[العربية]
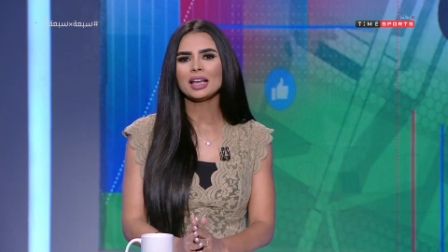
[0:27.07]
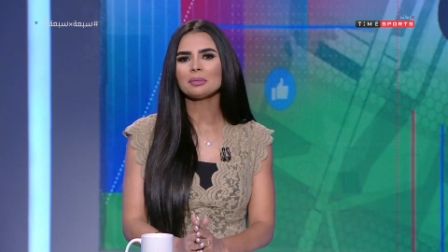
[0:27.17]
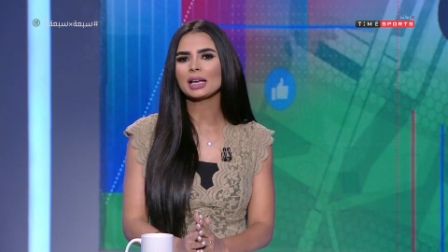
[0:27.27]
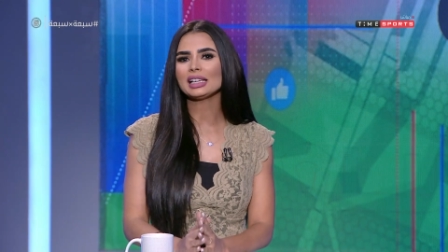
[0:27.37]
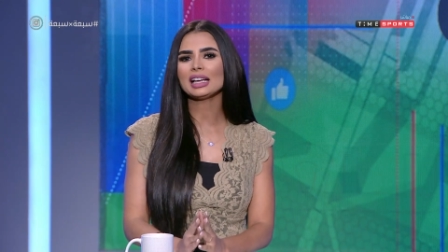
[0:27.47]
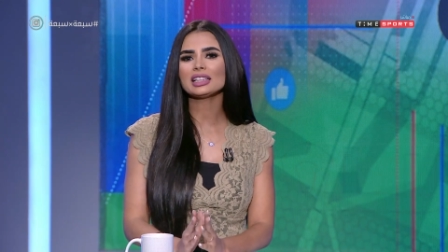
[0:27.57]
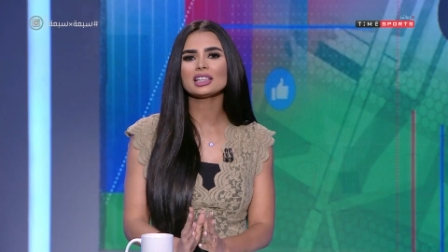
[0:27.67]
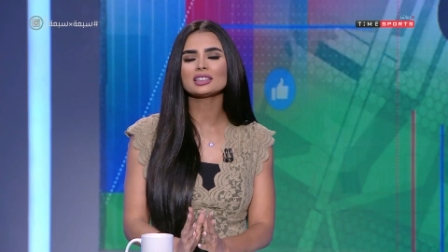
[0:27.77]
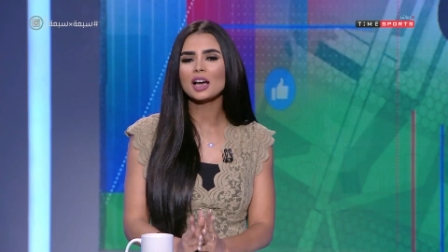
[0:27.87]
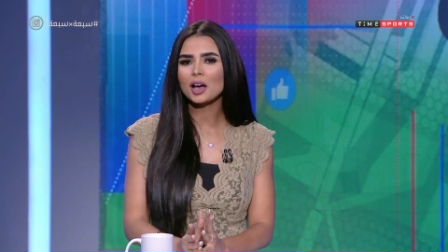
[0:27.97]
امكانيات
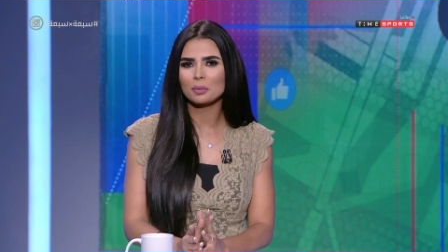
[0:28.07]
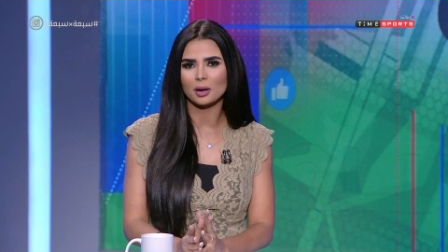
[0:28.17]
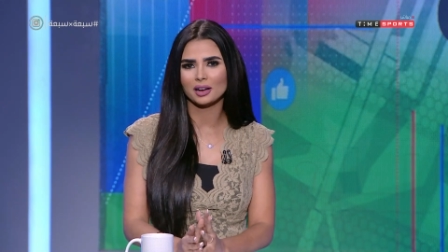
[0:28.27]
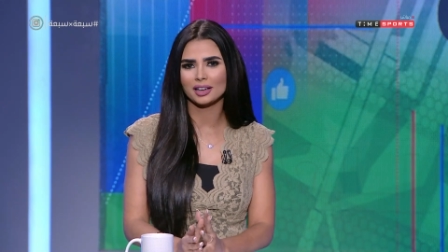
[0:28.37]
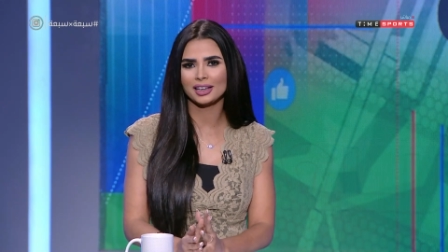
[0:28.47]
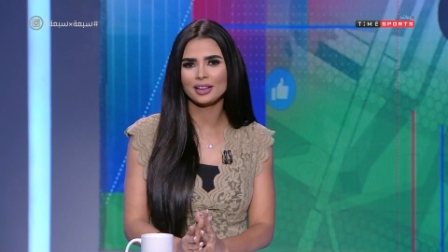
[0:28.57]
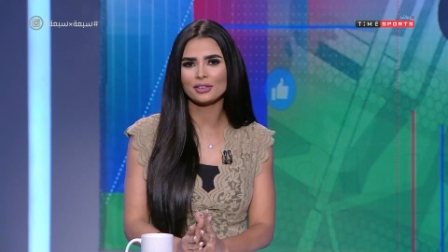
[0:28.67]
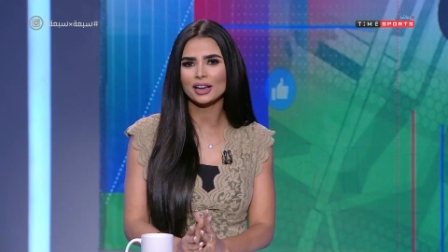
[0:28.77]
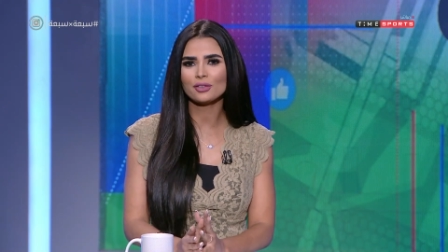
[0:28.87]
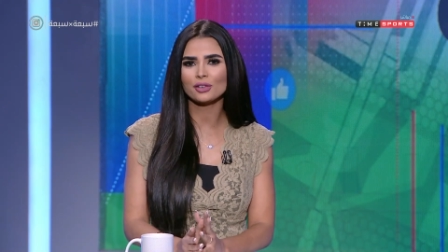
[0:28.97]
ضخمه
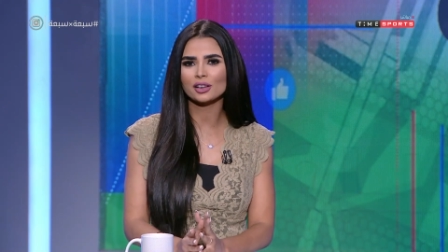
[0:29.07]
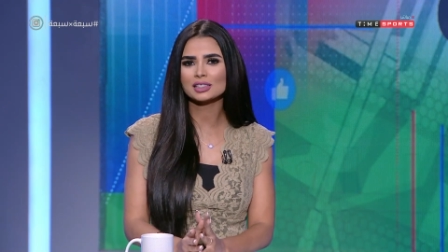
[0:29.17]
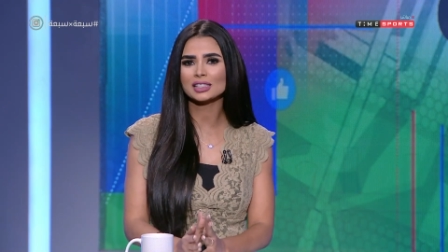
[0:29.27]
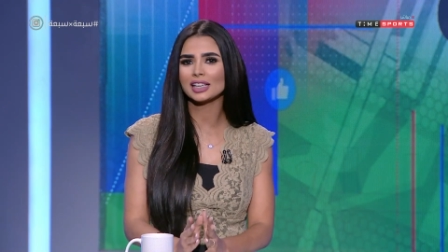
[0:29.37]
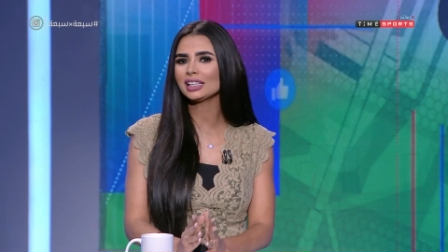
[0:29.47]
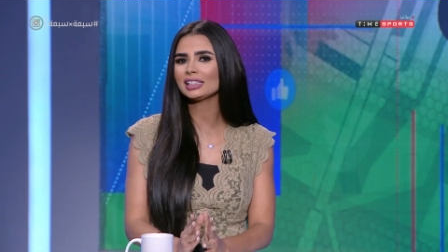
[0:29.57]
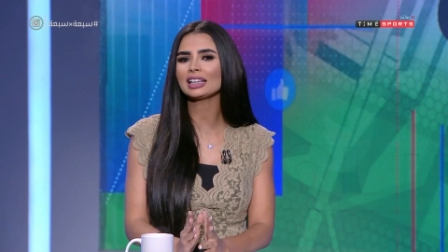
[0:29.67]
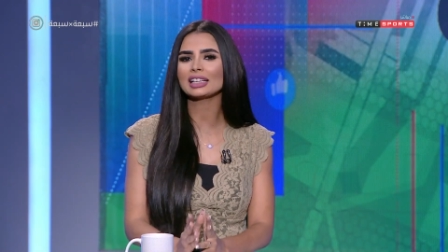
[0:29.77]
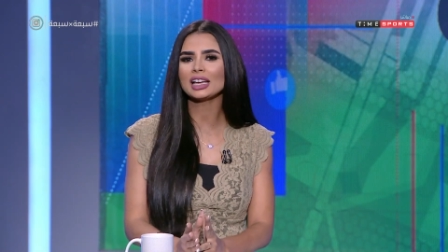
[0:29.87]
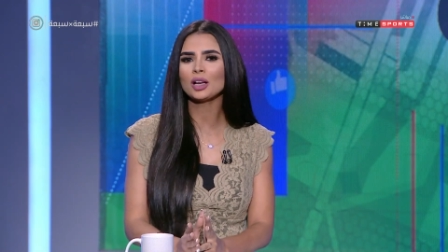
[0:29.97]
لفريق فرنسا قدرنا
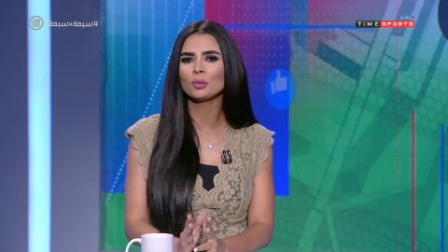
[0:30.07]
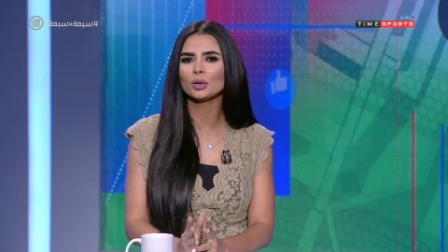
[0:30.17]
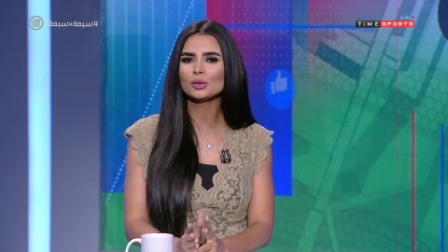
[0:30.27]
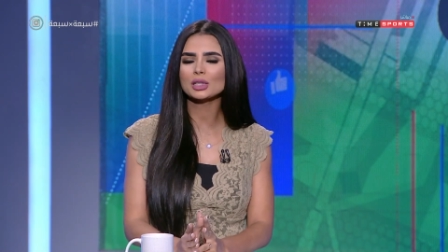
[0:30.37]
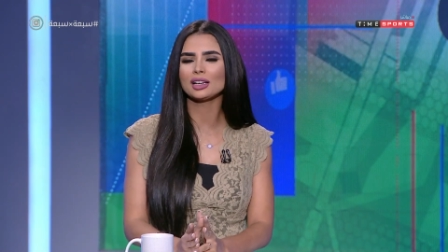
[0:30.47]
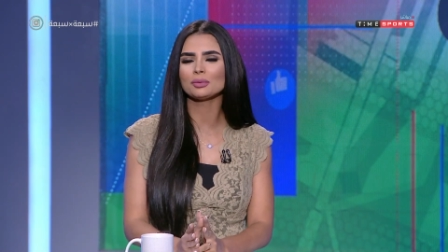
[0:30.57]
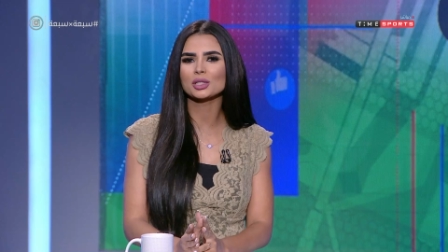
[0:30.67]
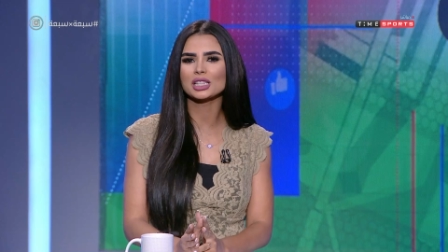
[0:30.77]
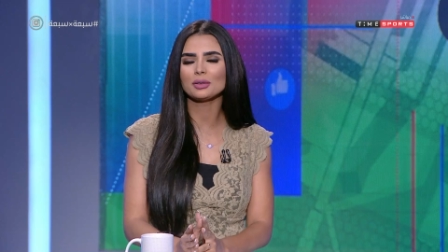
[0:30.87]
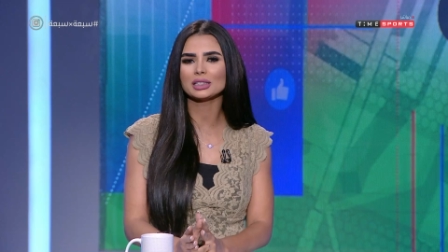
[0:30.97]
نجاريهم ونوصل
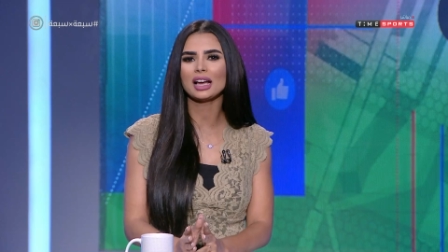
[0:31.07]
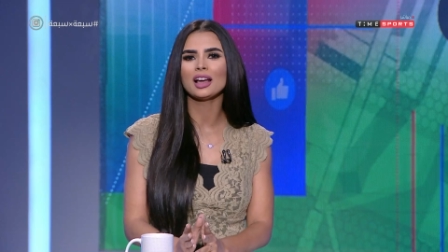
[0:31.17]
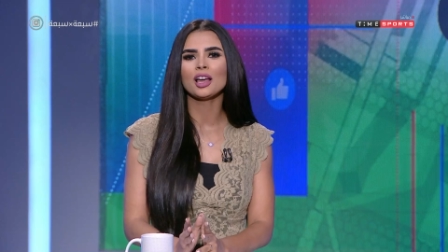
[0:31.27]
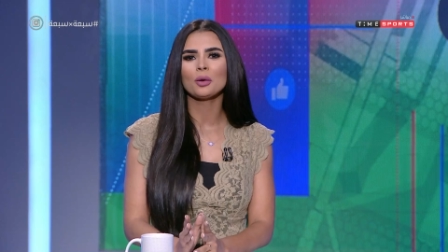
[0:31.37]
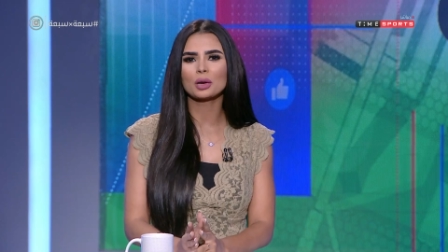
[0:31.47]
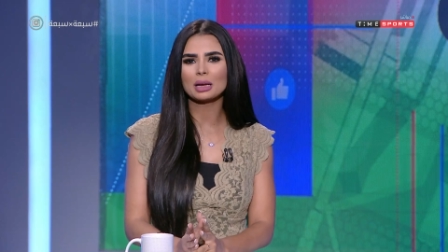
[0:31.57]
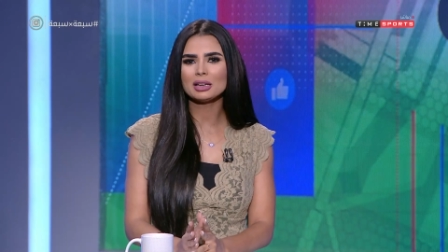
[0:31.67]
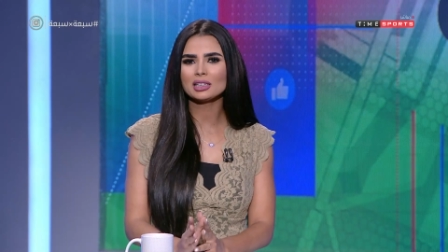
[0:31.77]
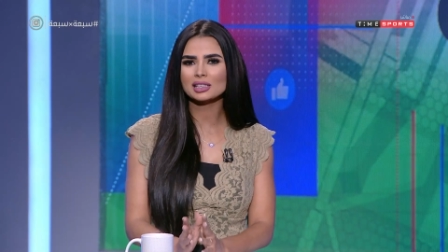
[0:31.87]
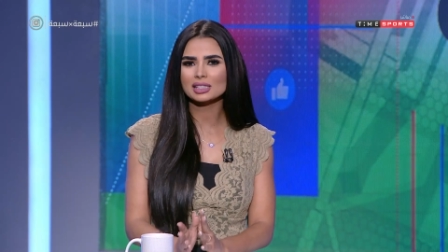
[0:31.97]
للمستوى ده
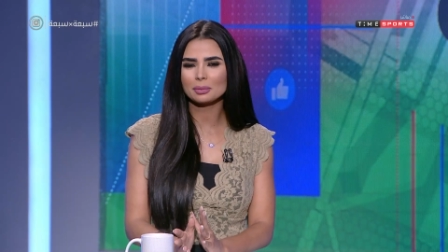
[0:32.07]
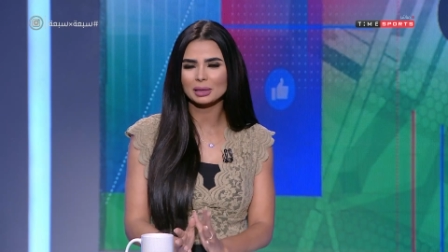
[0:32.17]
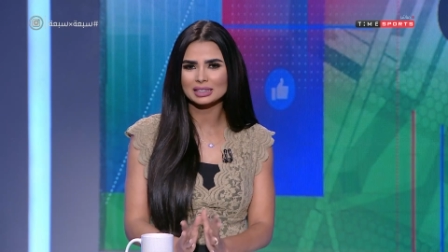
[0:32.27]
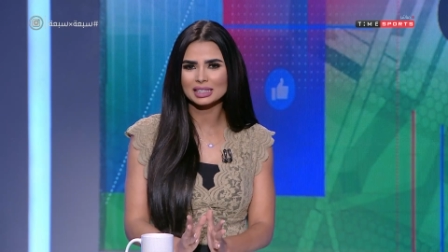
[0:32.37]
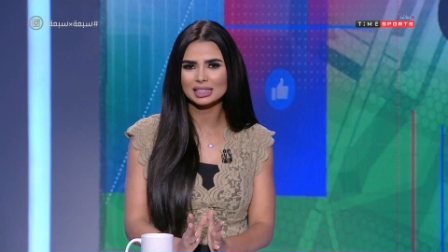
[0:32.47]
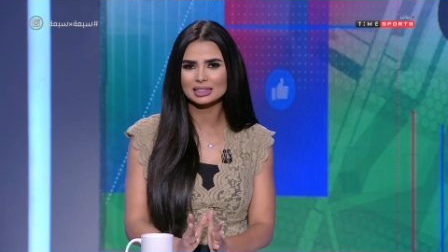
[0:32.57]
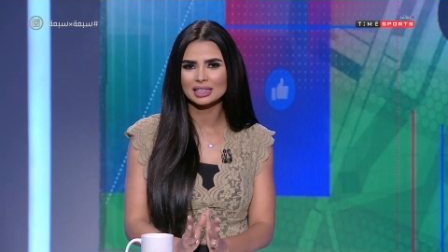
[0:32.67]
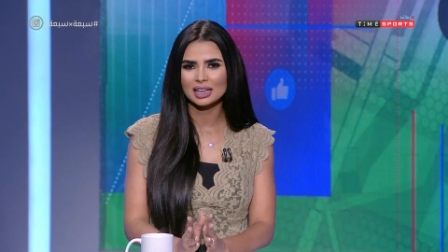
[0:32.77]
وكمان نخسر بنتيجه